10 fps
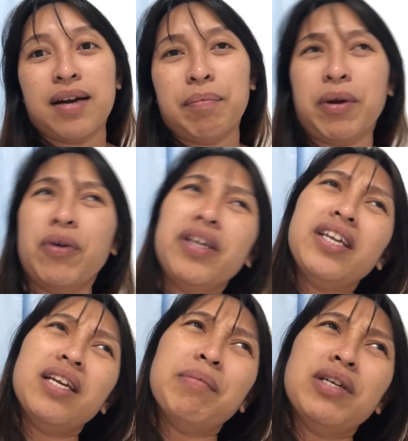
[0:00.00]
Pero
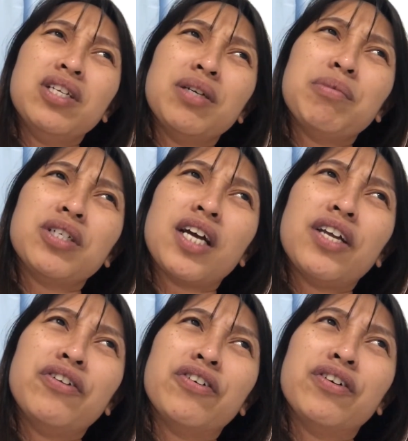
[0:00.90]
hindi naman siya
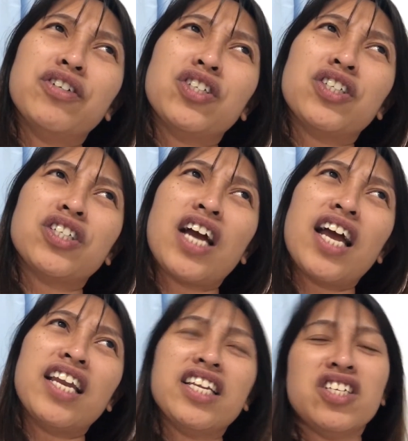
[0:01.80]
masyadong
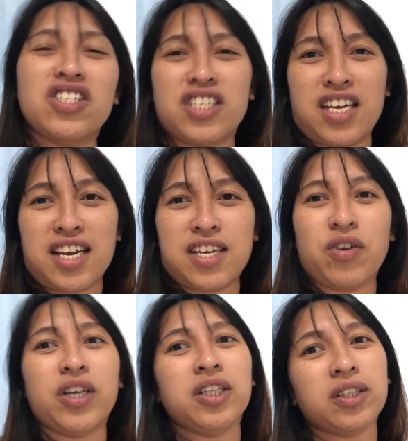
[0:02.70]
challenging. Yung
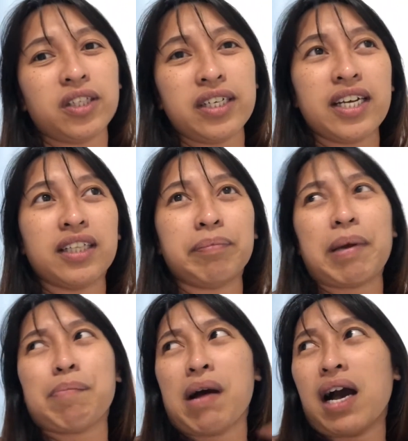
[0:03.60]
internet, may
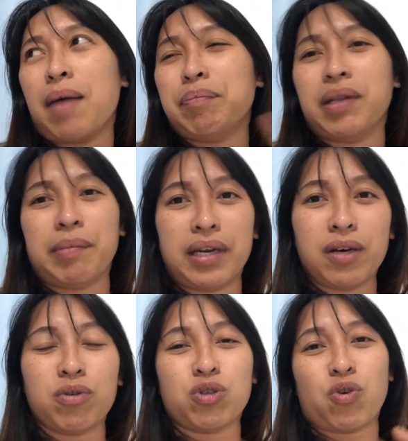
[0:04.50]
backup naman
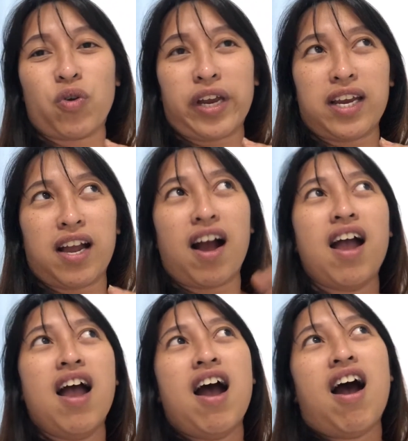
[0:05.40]
ako, so okay lang.
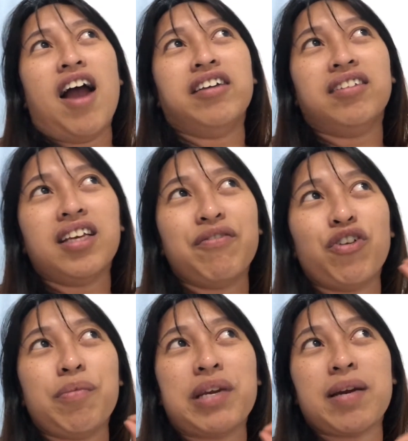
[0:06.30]
I think
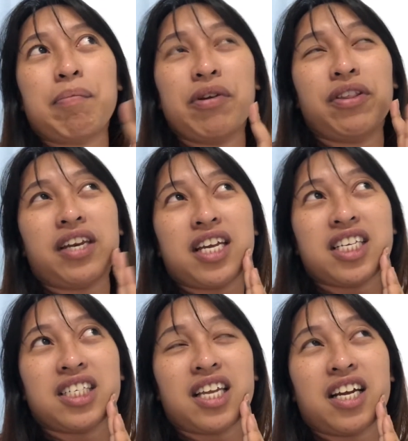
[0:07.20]
for me, number three
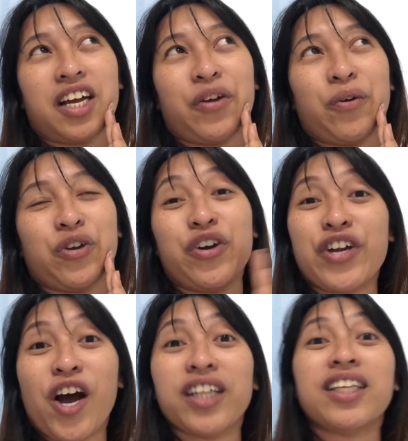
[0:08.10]
is talaga yung you're
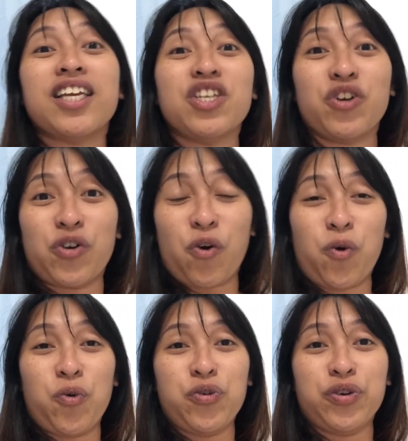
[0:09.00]
not in your
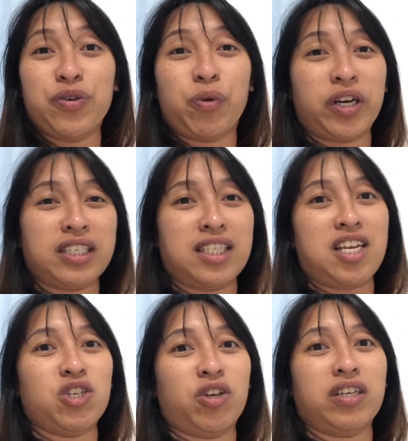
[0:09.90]
own
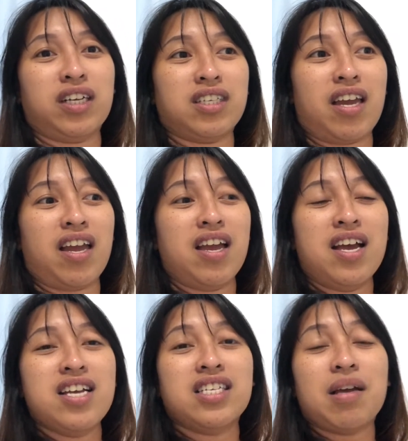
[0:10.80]
workstation. Kasi
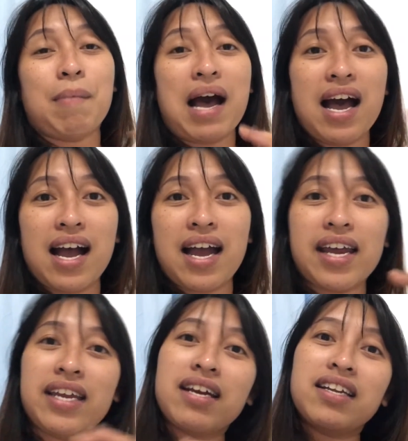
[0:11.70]
sa
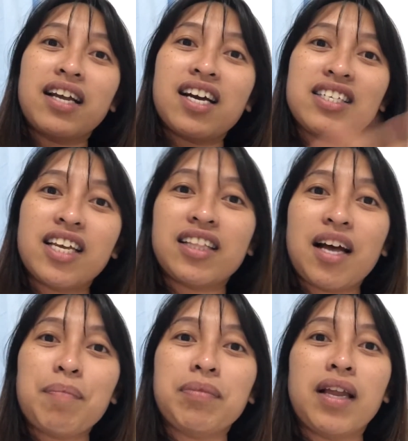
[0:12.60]
bahay, nakaset
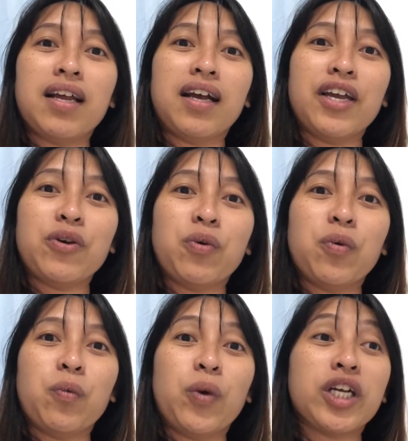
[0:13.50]
up talaga
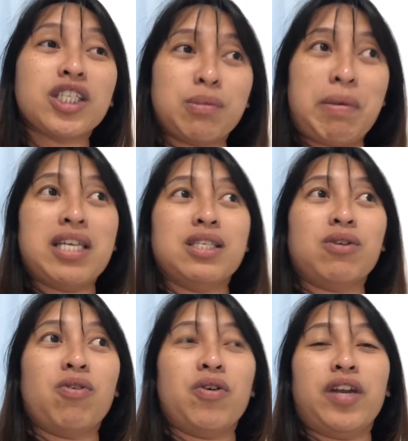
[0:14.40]
yung workspace
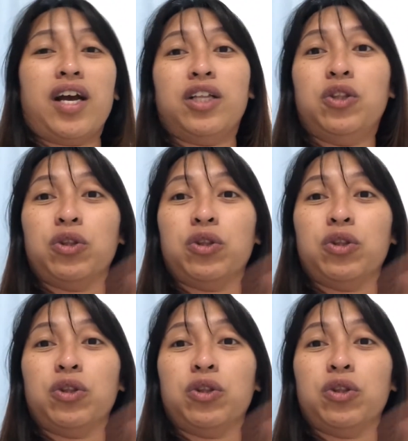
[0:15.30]
ko, naka